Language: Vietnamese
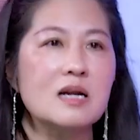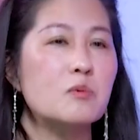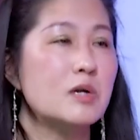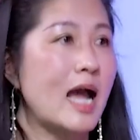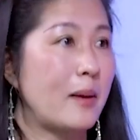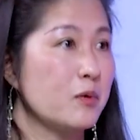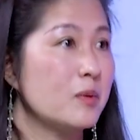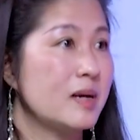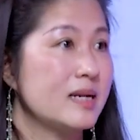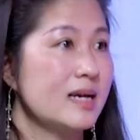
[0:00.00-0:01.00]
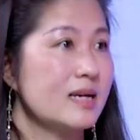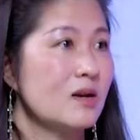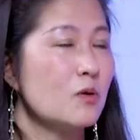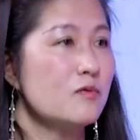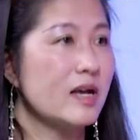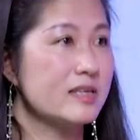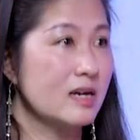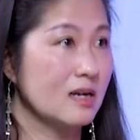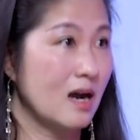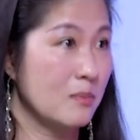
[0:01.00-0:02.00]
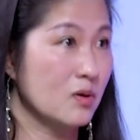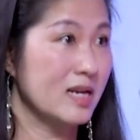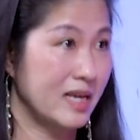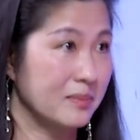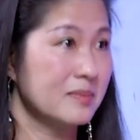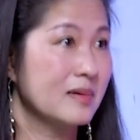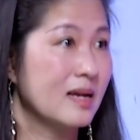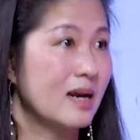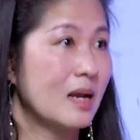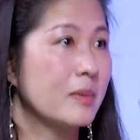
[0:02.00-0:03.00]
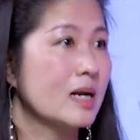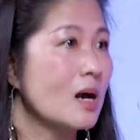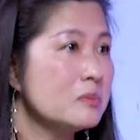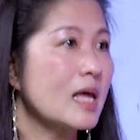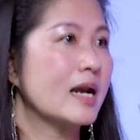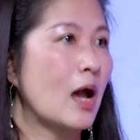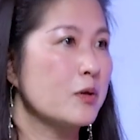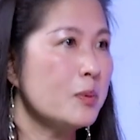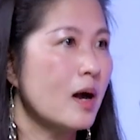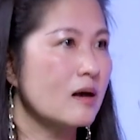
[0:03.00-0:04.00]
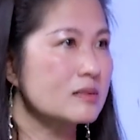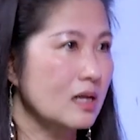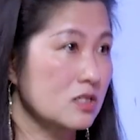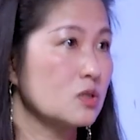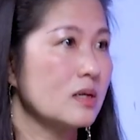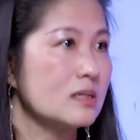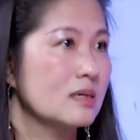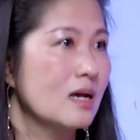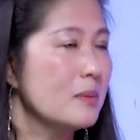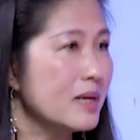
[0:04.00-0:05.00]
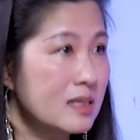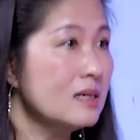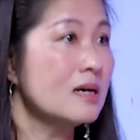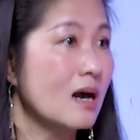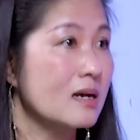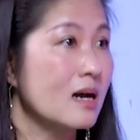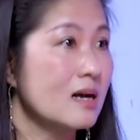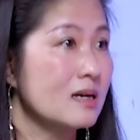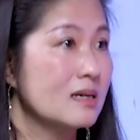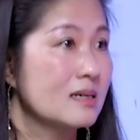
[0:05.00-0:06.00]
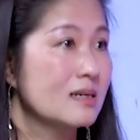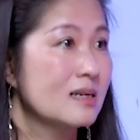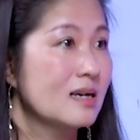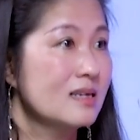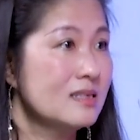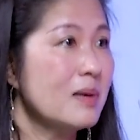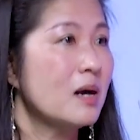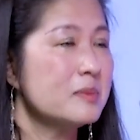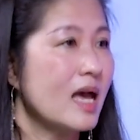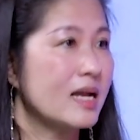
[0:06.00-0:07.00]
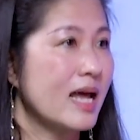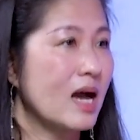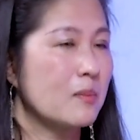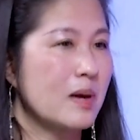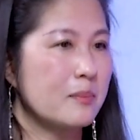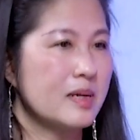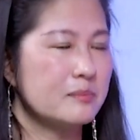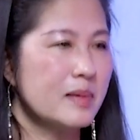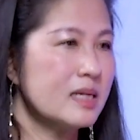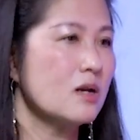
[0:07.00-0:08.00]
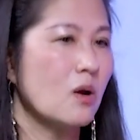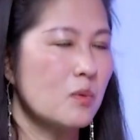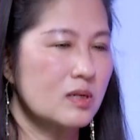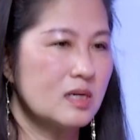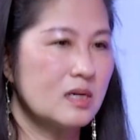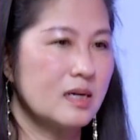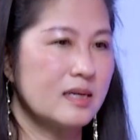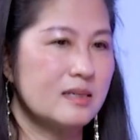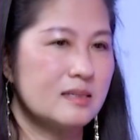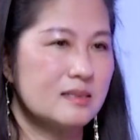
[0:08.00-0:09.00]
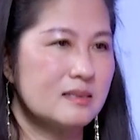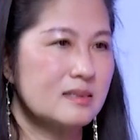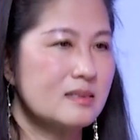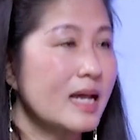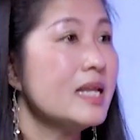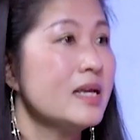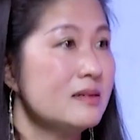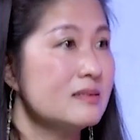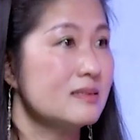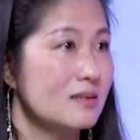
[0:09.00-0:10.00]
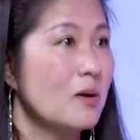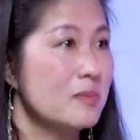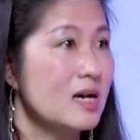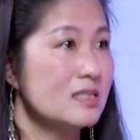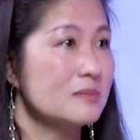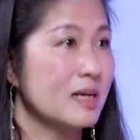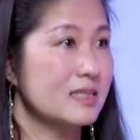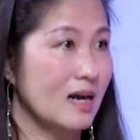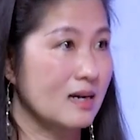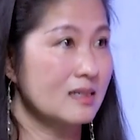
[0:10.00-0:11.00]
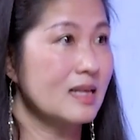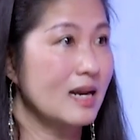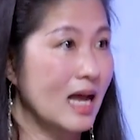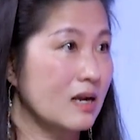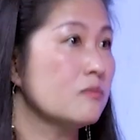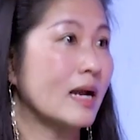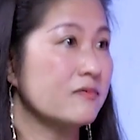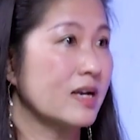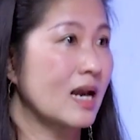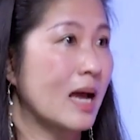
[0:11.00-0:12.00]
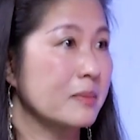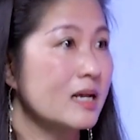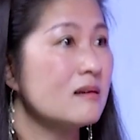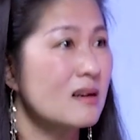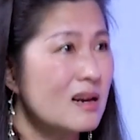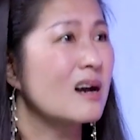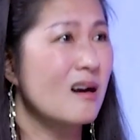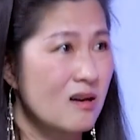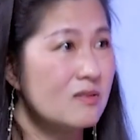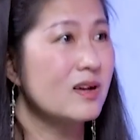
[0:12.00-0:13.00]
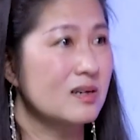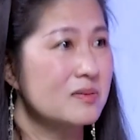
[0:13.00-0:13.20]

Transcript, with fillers: đồng cảm của mình á, nó cũng phải dừng ở một điểm, là mình không thể nào giúp họ tận suất. Mình thương họ đó, nhưng mà không thể nào mà mình biến đổi một người thanh niên homeless mà trở thành là công ăn việc làm, cái đó rất là khó phải.